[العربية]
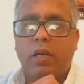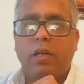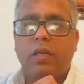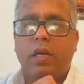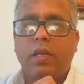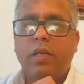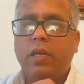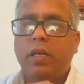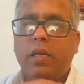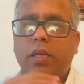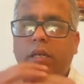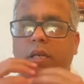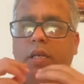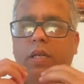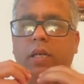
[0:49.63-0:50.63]

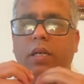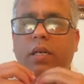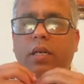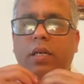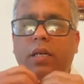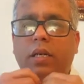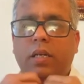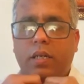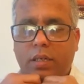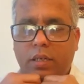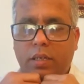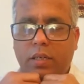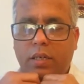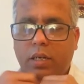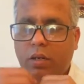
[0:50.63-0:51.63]
يعني
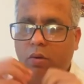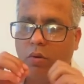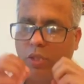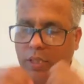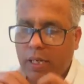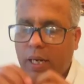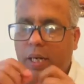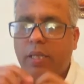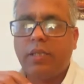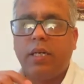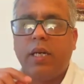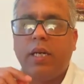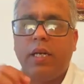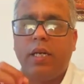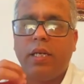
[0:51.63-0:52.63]
كنقول شي حاجه
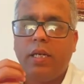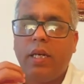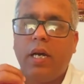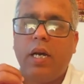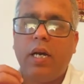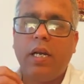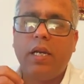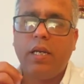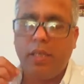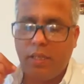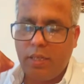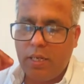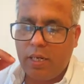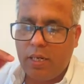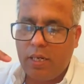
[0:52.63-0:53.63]
اللي هي اللي
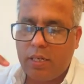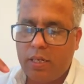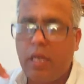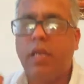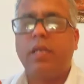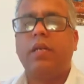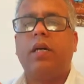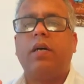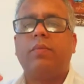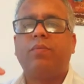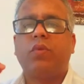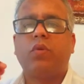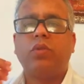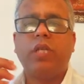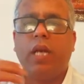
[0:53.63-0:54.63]
هي كاينه
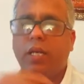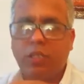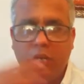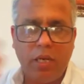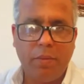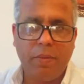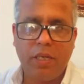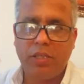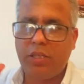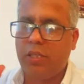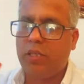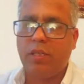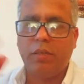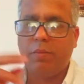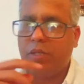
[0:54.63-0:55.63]
شي حاجه اللي
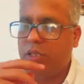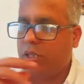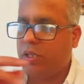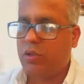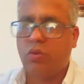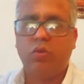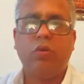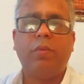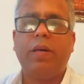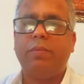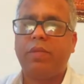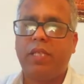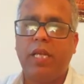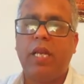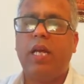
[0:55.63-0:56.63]
ماشي ماشي كذوبه إيه،
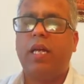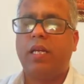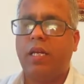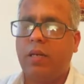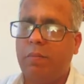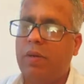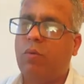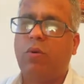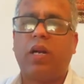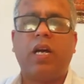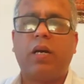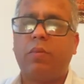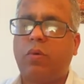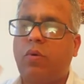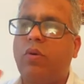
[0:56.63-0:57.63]
بالدلائل
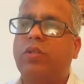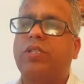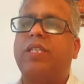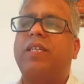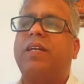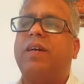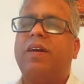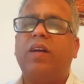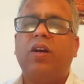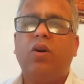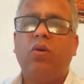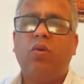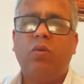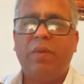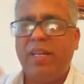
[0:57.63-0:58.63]
بالوراق بكل شيء
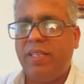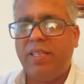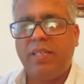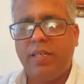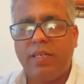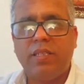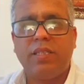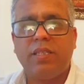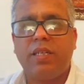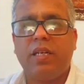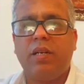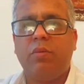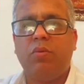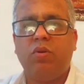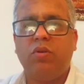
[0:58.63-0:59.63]
وما عنديش لاش ندير
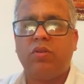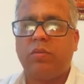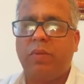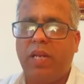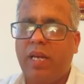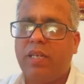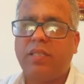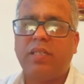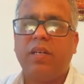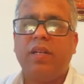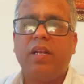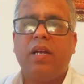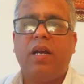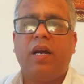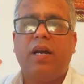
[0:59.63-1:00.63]
البوز بالعكس
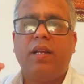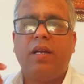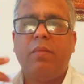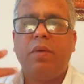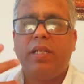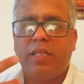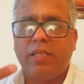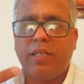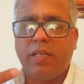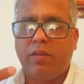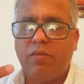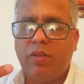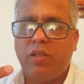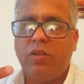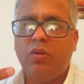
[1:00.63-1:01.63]
انا ملي درت هذا
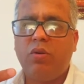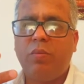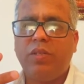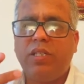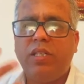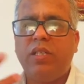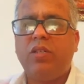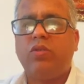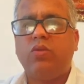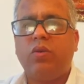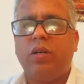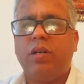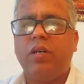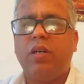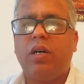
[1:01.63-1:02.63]
الفيديو ماشي
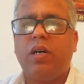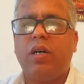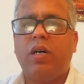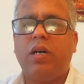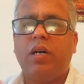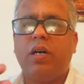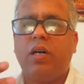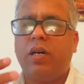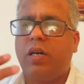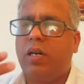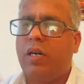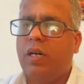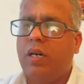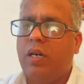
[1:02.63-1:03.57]
درته ان آه